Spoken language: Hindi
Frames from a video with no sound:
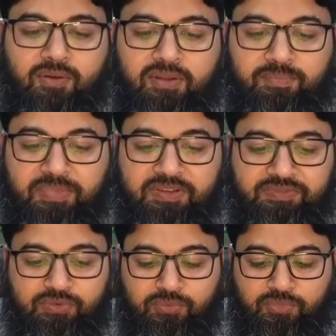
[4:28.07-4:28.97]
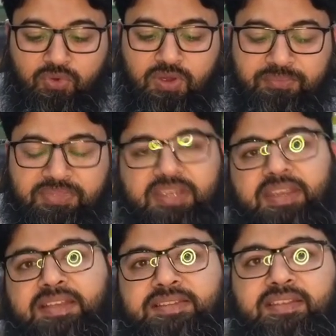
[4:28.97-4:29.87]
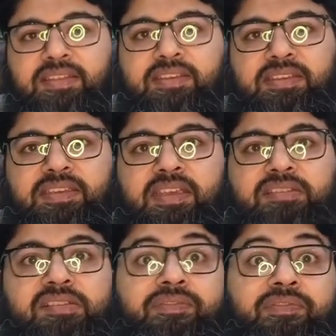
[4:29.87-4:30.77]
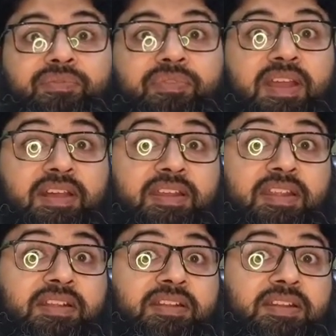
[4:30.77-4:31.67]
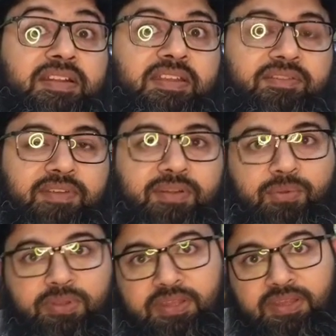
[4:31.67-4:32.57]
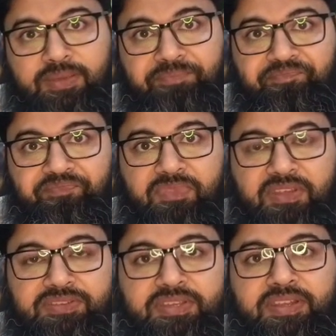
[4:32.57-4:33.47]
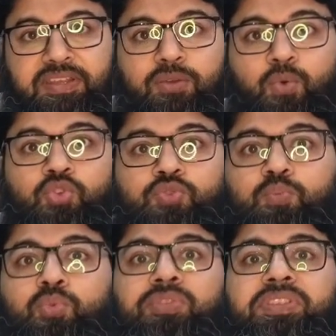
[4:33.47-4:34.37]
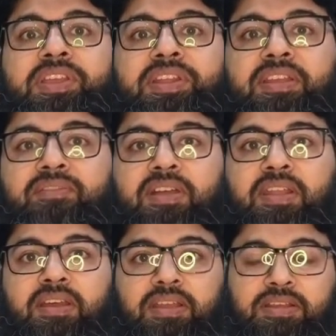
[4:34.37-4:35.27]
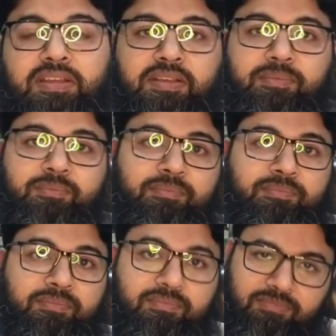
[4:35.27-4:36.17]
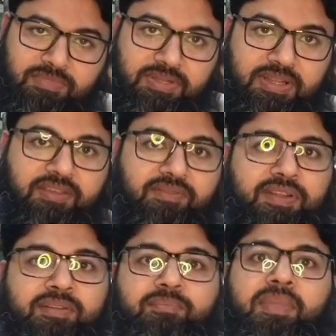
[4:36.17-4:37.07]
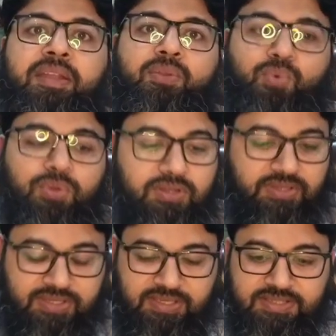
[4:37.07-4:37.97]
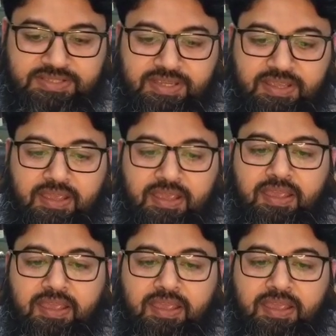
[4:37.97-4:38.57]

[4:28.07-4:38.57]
और परफ्यूम को हम ये कह सकते हैं कि ये एक फ्रेगरेंट लिक्विड होता है यानी कि खुशबू देने वाला लिक्विड महलूल ठीक है जी